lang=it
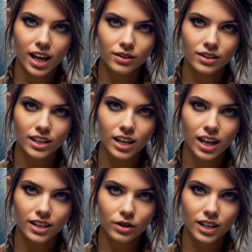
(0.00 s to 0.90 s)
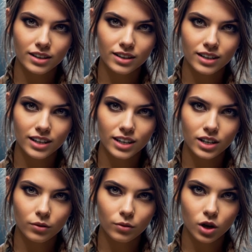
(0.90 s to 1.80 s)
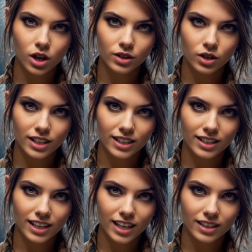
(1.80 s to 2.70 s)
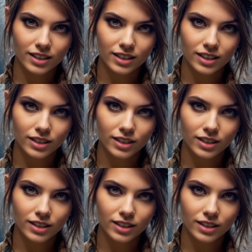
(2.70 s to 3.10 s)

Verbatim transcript: avatar animati, molto zen.